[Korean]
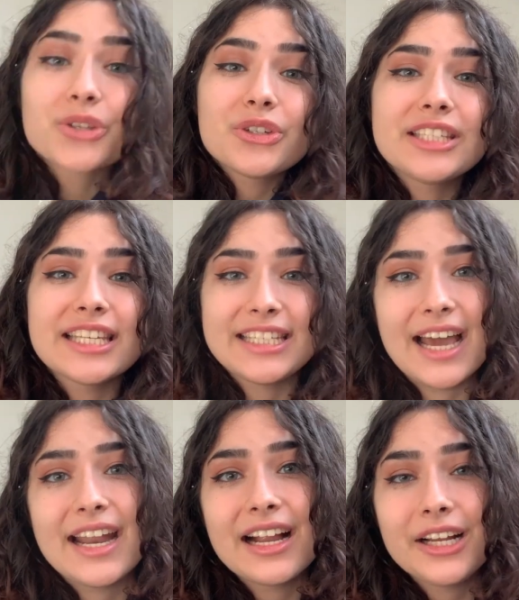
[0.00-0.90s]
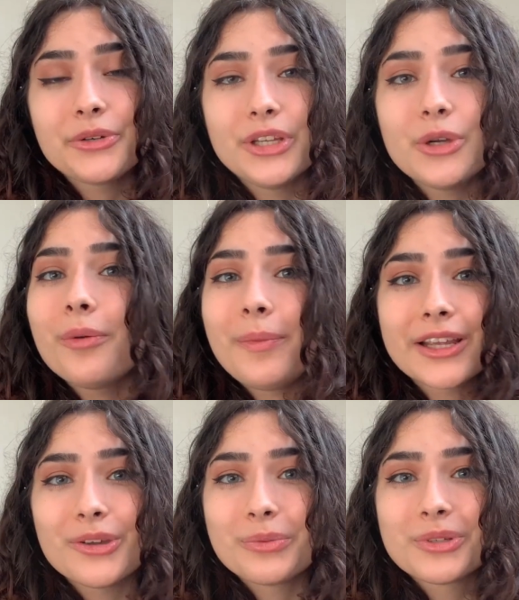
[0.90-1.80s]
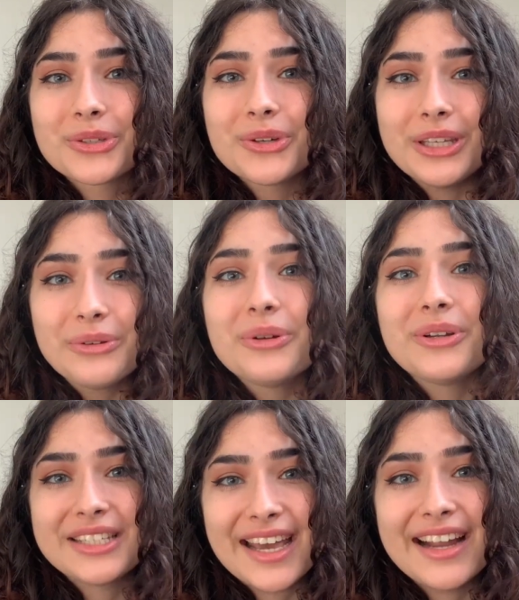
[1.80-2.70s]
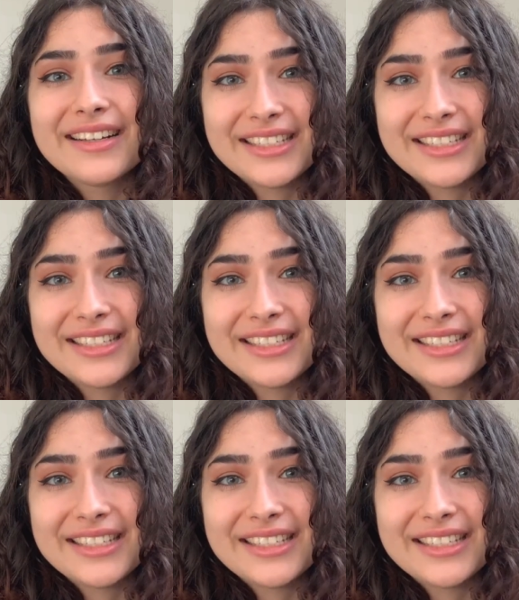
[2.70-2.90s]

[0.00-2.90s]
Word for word: 솔직히 자랑할 거 이것밖에 없어서 이걸로 자랑을